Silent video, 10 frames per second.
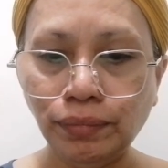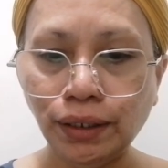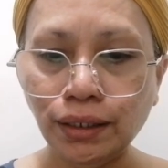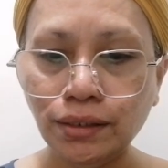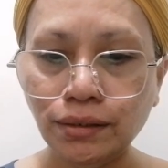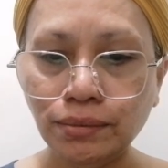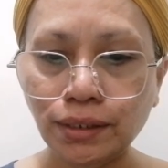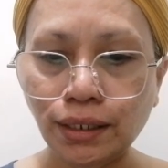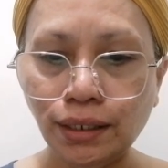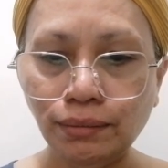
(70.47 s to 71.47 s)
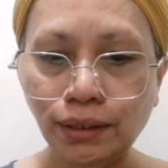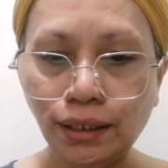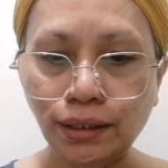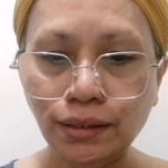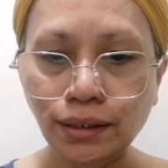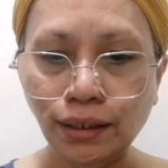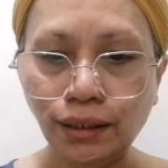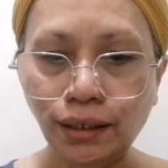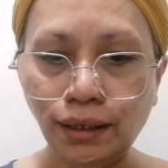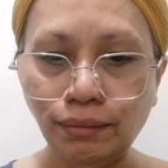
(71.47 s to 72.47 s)
Paki-subscribe na rin sa
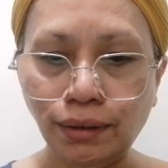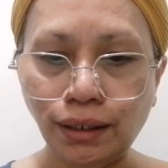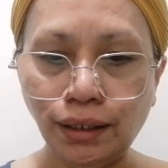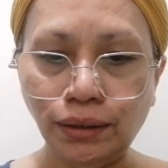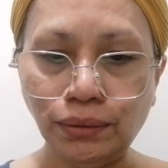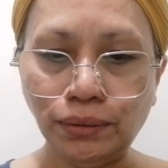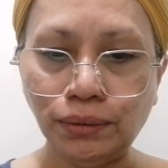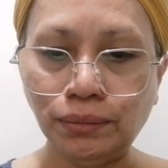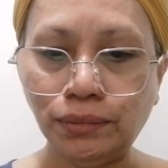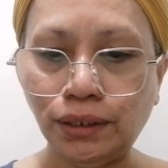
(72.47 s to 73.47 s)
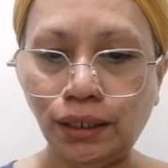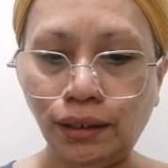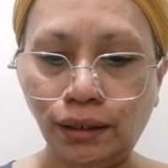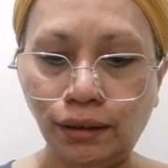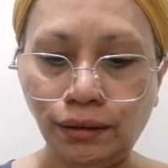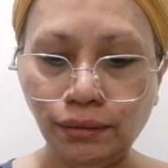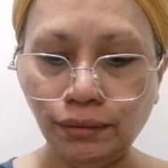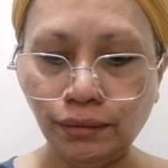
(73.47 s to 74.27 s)
kanila mga YouTube channel.